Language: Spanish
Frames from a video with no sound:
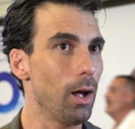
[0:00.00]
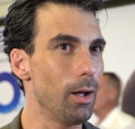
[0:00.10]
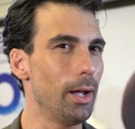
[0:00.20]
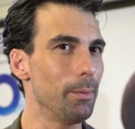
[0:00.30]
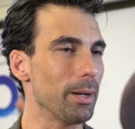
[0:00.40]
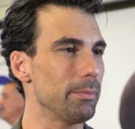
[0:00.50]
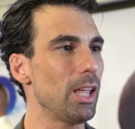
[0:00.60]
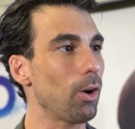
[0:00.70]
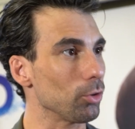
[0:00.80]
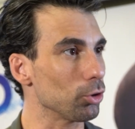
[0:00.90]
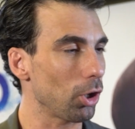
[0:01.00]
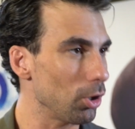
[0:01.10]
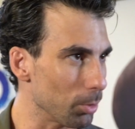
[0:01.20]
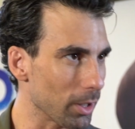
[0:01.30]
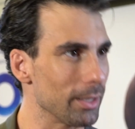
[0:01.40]
eh, maravillado con
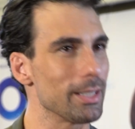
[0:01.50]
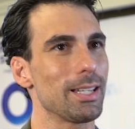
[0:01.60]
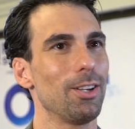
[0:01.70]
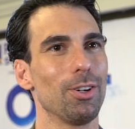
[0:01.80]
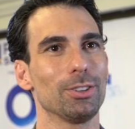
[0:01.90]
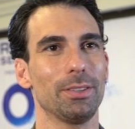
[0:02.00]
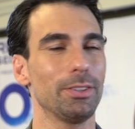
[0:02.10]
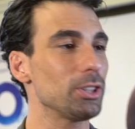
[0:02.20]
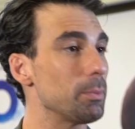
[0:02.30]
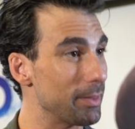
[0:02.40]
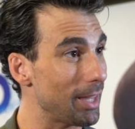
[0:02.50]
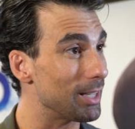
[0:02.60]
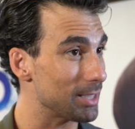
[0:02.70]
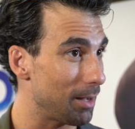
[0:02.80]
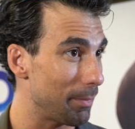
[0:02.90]
todo, porque desde los efectos
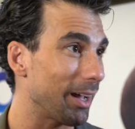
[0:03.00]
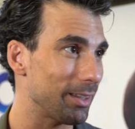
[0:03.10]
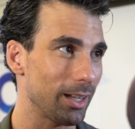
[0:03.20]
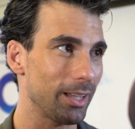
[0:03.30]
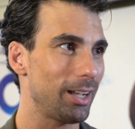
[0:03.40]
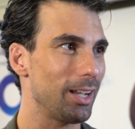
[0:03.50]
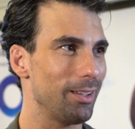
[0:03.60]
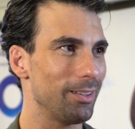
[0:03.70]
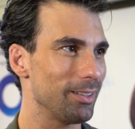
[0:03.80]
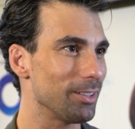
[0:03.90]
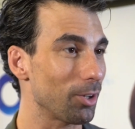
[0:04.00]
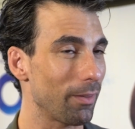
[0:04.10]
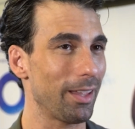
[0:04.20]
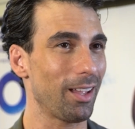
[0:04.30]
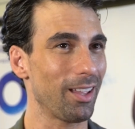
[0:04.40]
especiales, la magia que hay
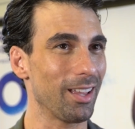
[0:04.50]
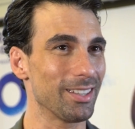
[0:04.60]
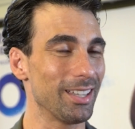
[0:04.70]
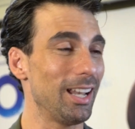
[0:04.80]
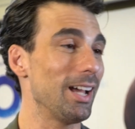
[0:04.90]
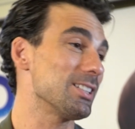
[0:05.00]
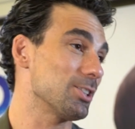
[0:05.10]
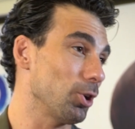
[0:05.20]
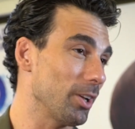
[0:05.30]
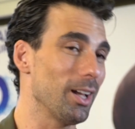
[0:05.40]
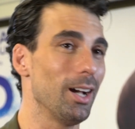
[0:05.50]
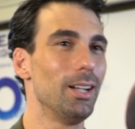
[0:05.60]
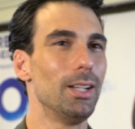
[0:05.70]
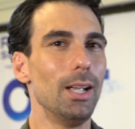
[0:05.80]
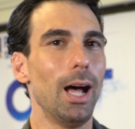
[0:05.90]
dentro de, la historia,
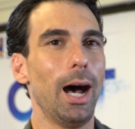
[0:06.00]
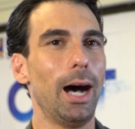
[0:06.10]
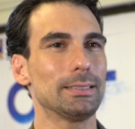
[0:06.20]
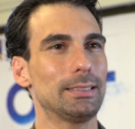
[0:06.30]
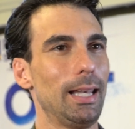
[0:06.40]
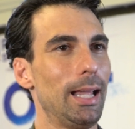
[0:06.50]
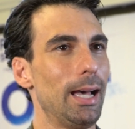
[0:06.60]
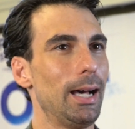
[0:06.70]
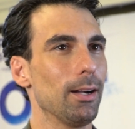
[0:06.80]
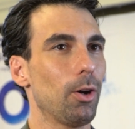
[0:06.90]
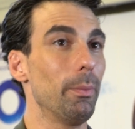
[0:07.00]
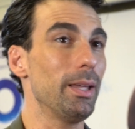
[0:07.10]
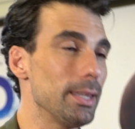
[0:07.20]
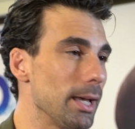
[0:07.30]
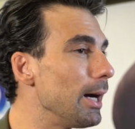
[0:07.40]
hasta la
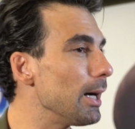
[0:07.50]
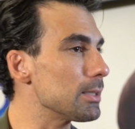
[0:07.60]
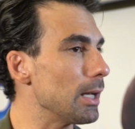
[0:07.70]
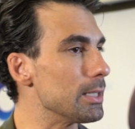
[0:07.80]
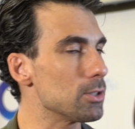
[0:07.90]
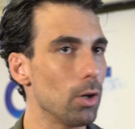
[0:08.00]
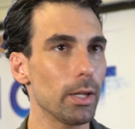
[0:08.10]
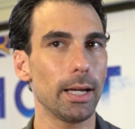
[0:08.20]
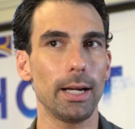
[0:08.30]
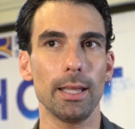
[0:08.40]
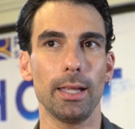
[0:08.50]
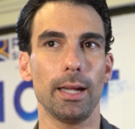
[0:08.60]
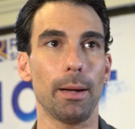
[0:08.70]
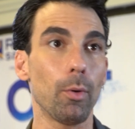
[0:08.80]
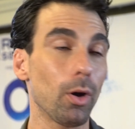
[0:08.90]
comedia, hasta la historia
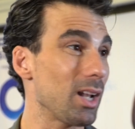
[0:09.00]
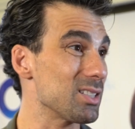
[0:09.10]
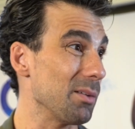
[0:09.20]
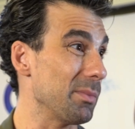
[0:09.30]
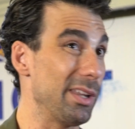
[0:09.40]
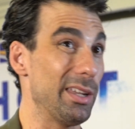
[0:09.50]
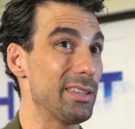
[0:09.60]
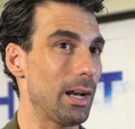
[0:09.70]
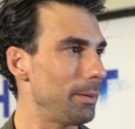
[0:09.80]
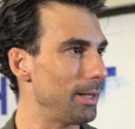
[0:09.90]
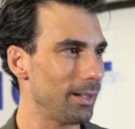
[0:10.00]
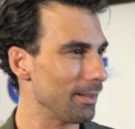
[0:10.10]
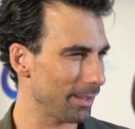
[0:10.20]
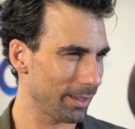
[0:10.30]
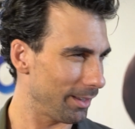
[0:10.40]
de amor, hasta mi
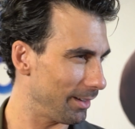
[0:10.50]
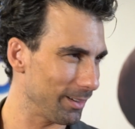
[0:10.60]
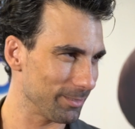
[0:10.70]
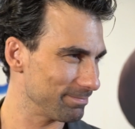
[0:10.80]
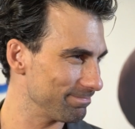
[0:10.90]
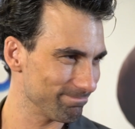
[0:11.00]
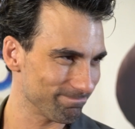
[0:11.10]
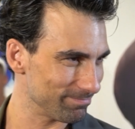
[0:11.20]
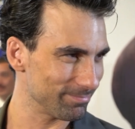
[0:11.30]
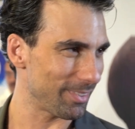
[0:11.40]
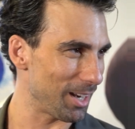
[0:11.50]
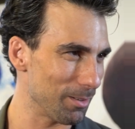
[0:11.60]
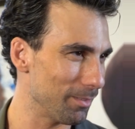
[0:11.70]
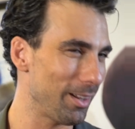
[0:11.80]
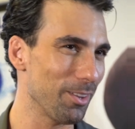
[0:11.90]
trama de
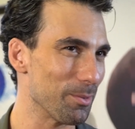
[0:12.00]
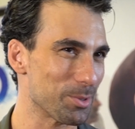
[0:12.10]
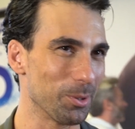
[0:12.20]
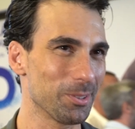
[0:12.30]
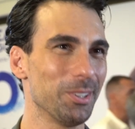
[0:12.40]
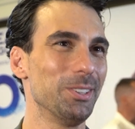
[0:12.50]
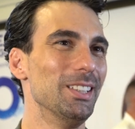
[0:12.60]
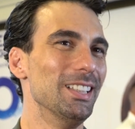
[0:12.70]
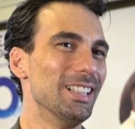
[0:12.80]
malvado absoluto,